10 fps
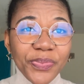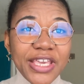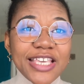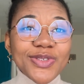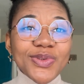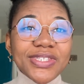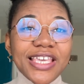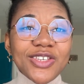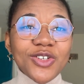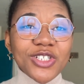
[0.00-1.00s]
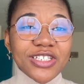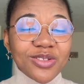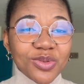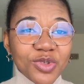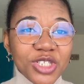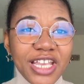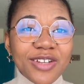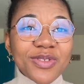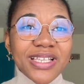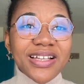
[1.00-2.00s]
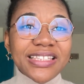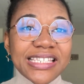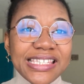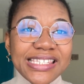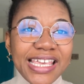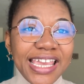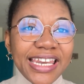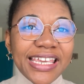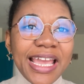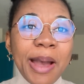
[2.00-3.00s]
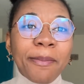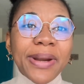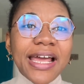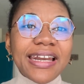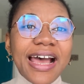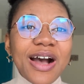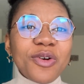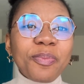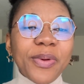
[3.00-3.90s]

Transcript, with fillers: Isso o Senhor Jesus está nos a dizer para não,